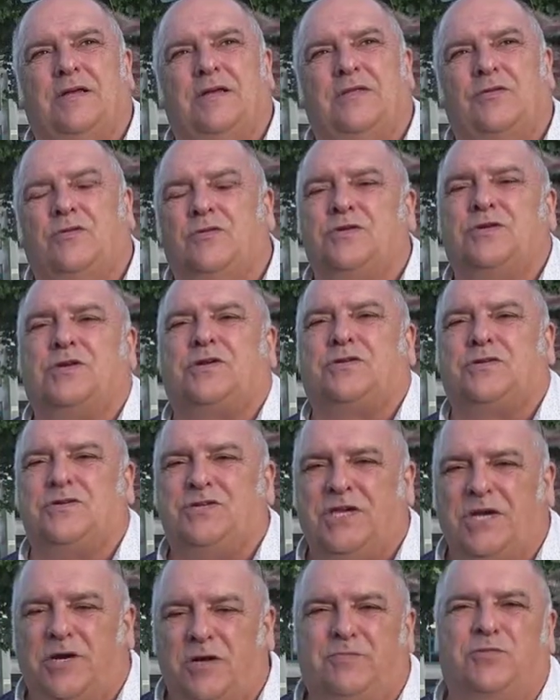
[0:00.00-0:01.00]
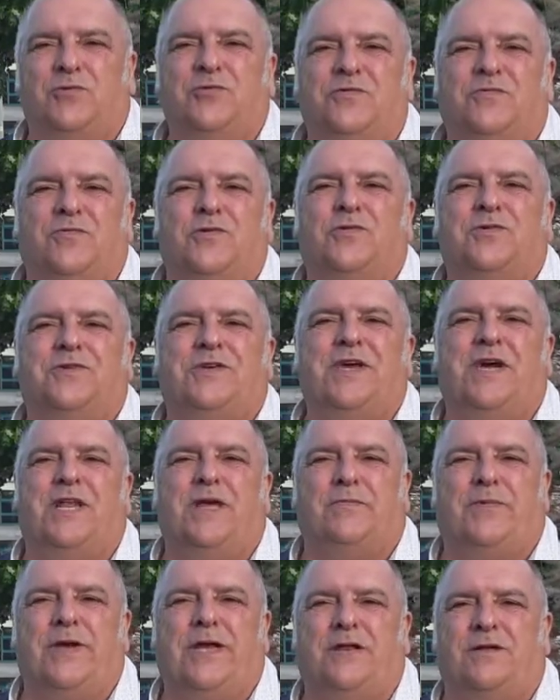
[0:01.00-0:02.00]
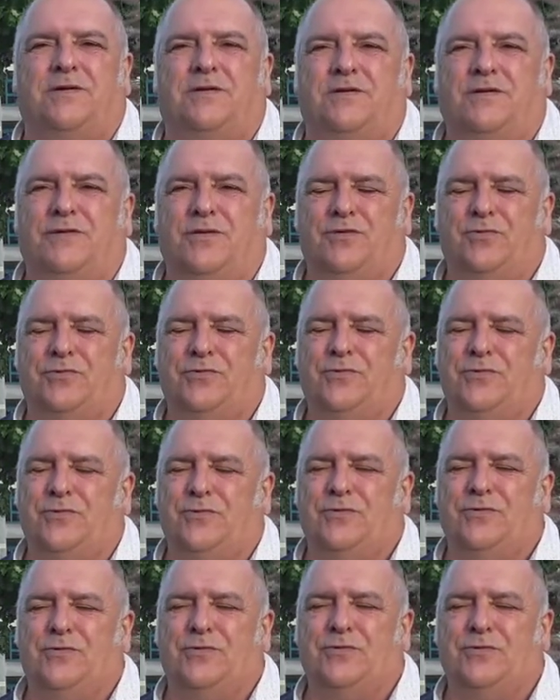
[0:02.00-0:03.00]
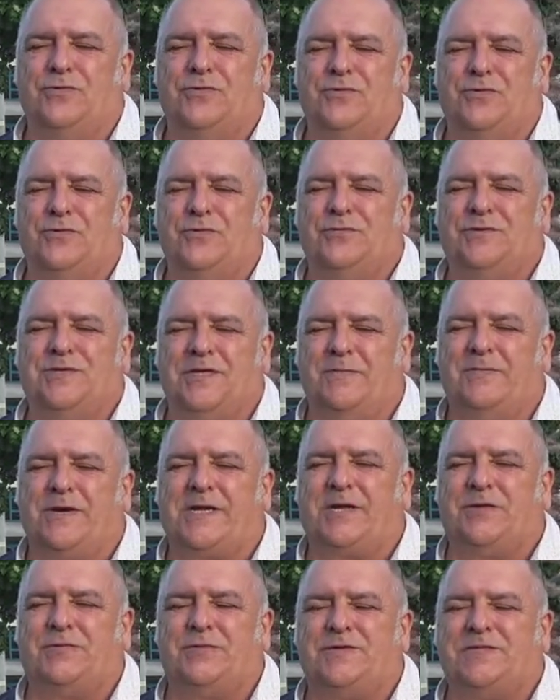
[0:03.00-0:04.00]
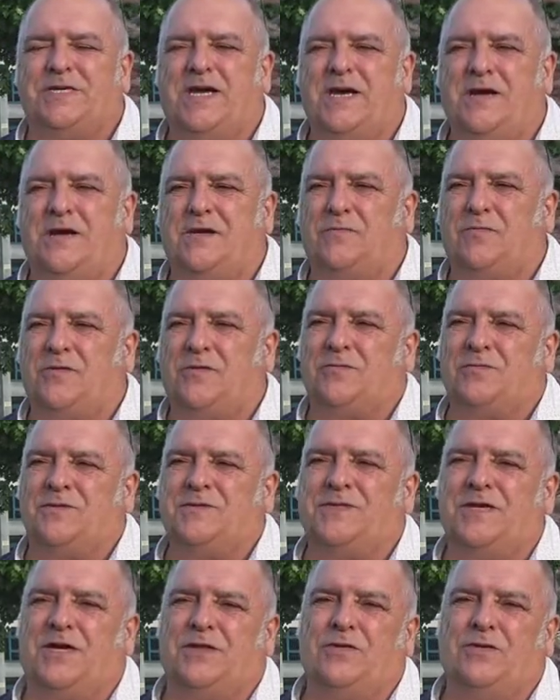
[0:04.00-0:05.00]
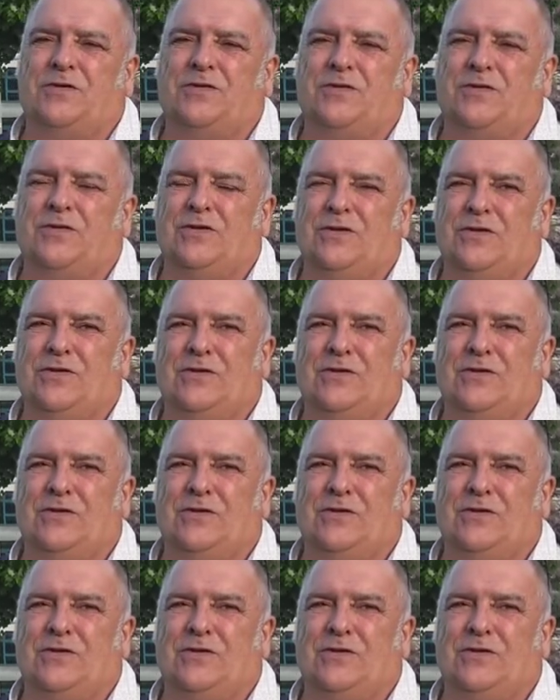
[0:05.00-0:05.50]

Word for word: Donc j'ai répondu volontiers à l'appel du, cinéma 14A concernant